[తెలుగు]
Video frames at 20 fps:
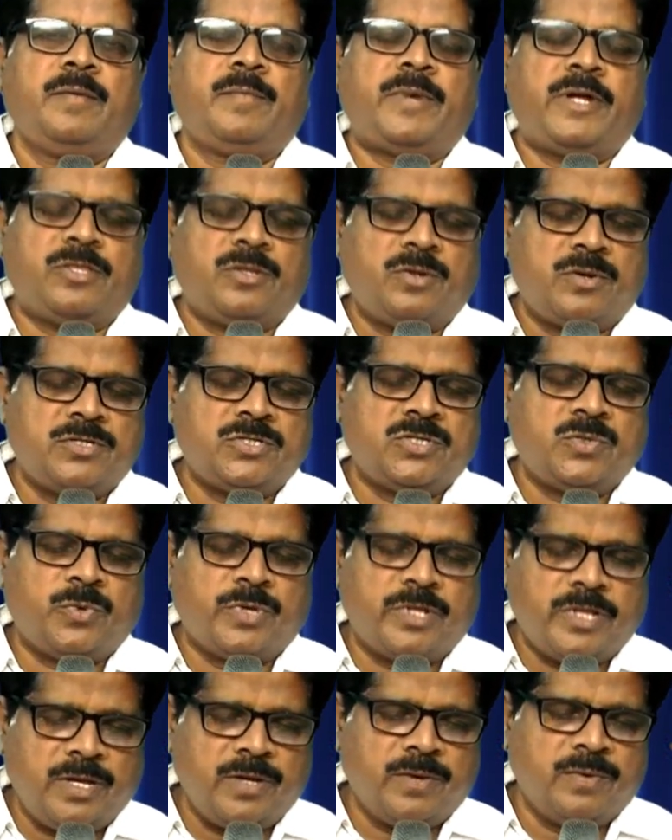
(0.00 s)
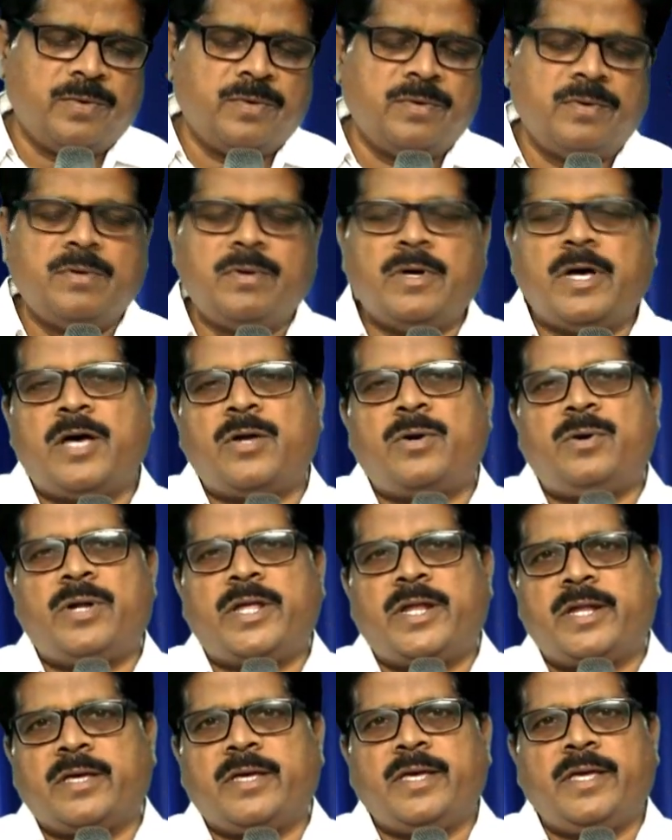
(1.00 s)
ప్రతిరోజు ఉదయం
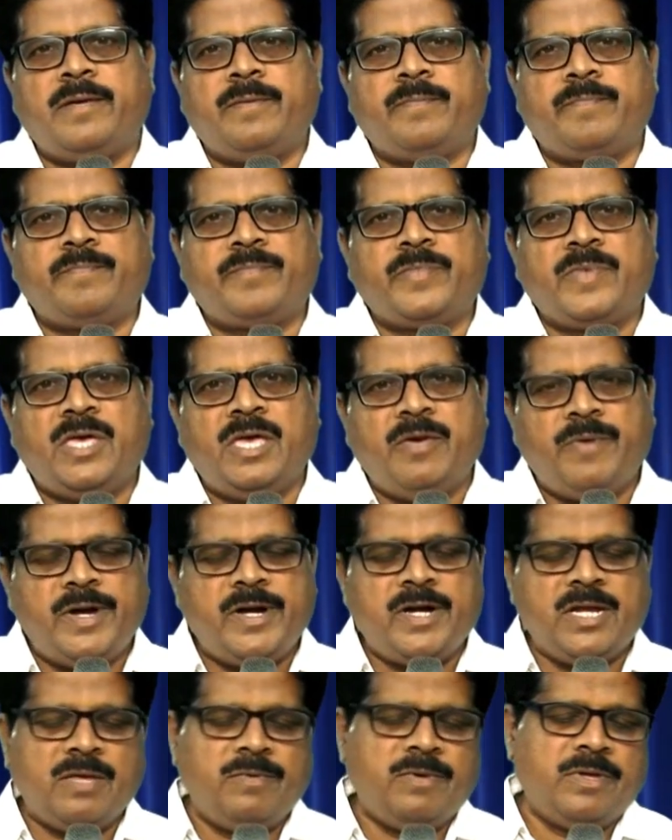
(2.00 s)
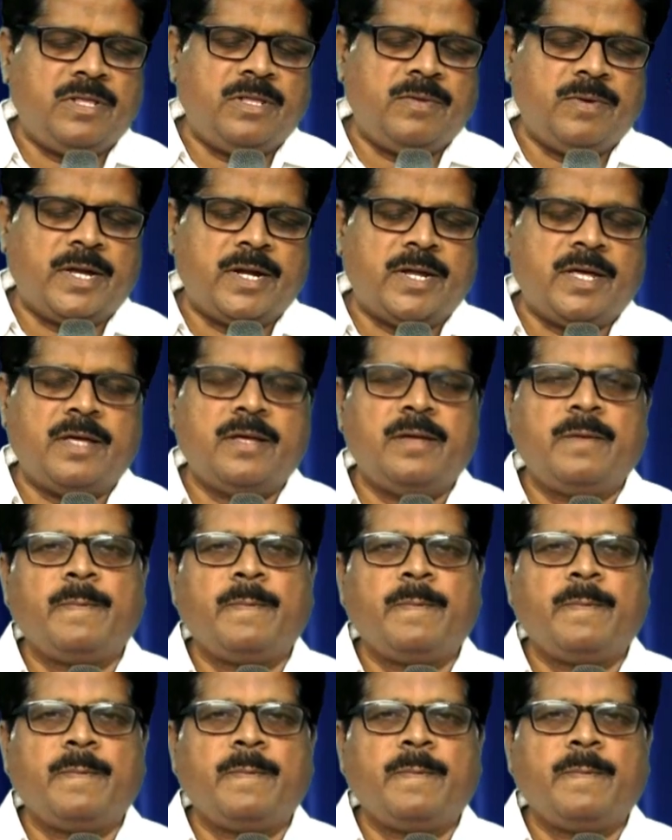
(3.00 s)
ఆరున్నరకి హెవెన్ టీవీ ద్వారా